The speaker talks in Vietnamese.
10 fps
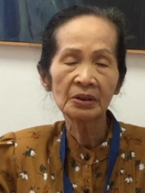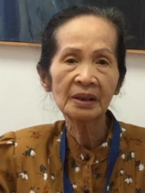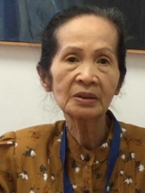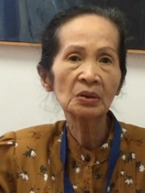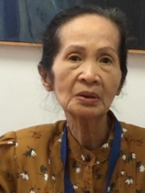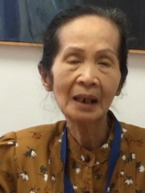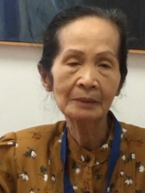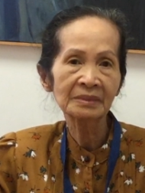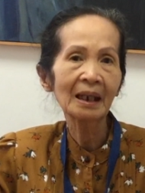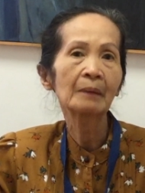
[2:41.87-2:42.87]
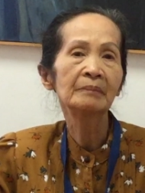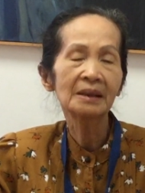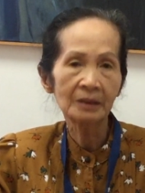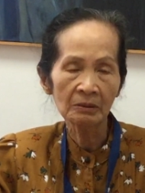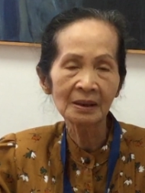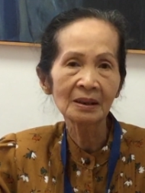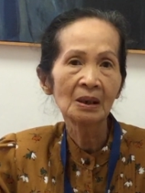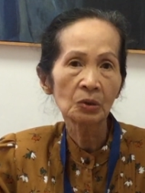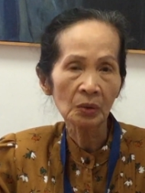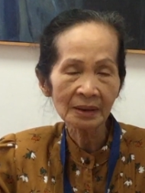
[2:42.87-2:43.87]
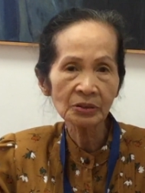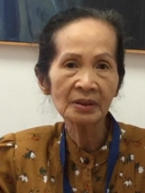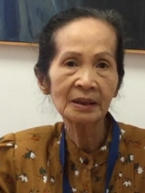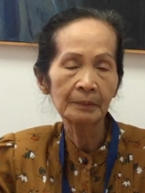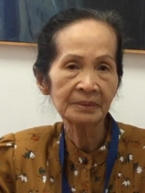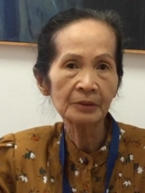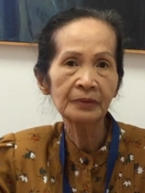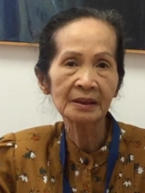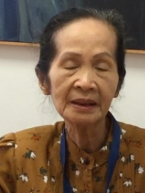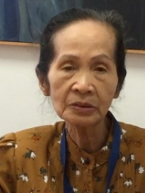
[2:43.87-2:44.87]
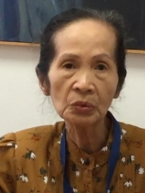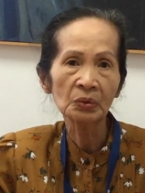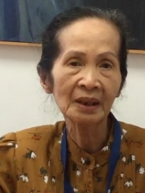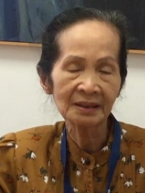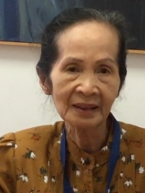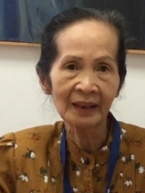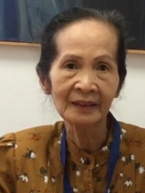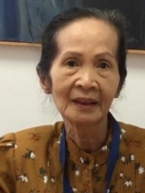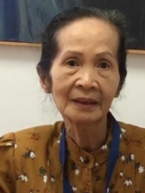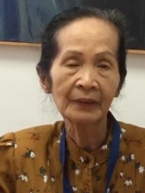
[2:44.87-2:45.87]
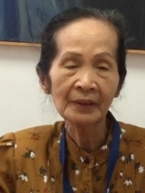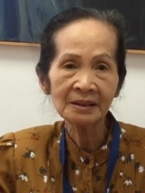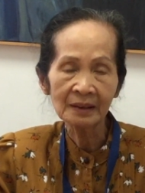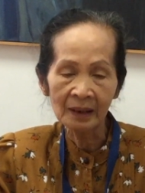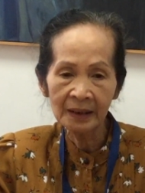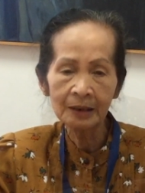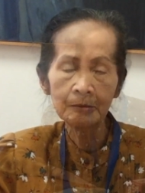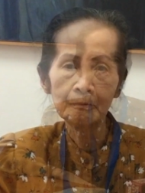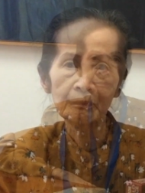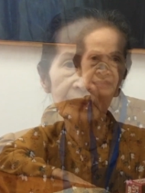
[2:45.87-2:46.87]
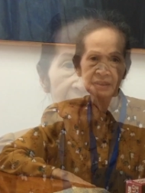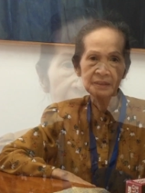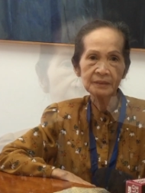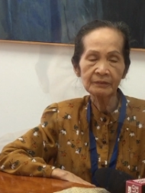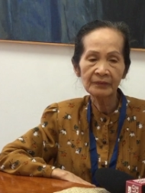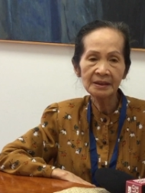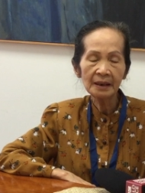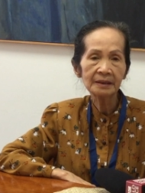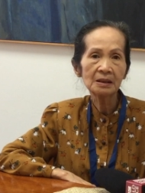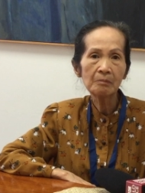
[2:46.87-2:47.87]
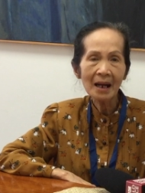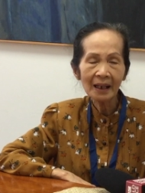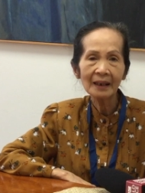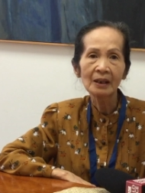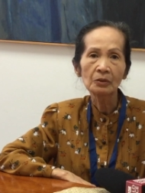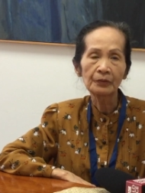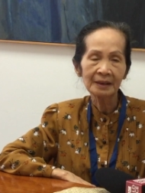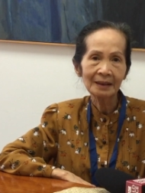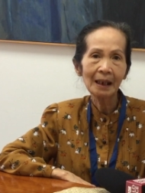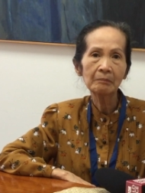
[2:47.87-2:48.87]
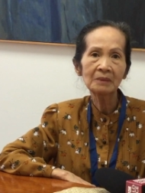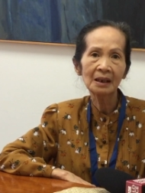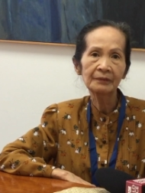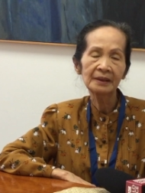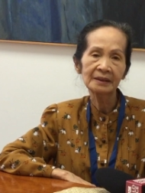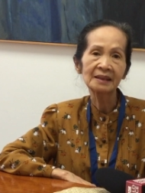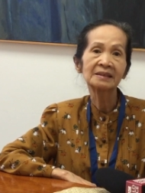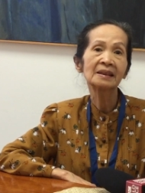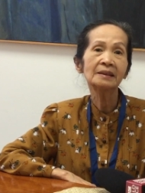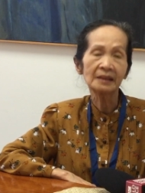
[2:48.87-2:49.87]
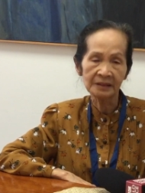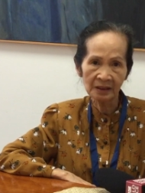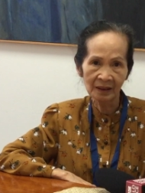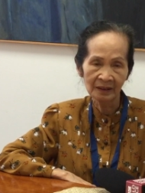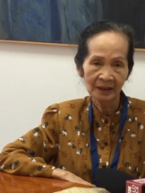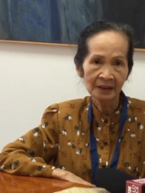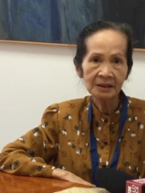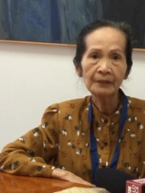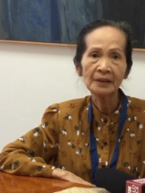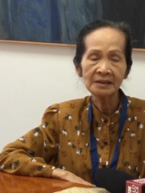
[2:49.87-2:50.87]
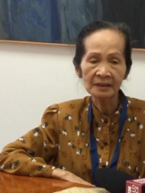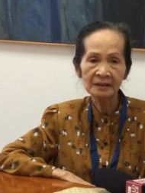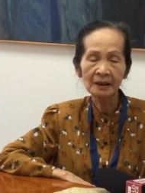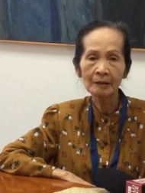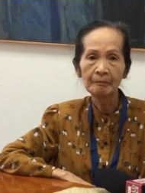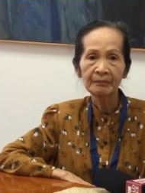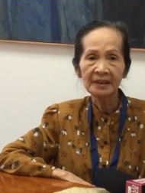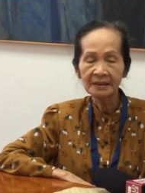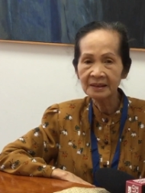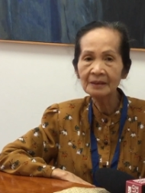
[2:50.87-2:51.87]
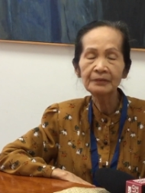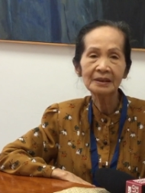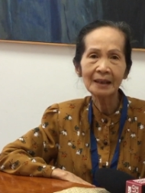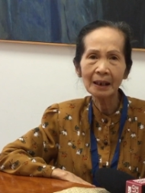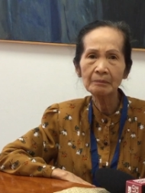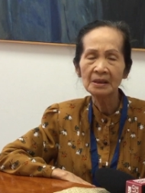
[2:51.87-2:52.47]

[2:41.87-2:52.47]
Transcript: cho nên nó làm giảm đi động lực của các doanh nghiệp trong việc tích tụ tài sản để phát triển lên cái vấn đề thứ ba của Việt Nam là về thể chế thị trường chưa phát triển được thị trường Việt Nam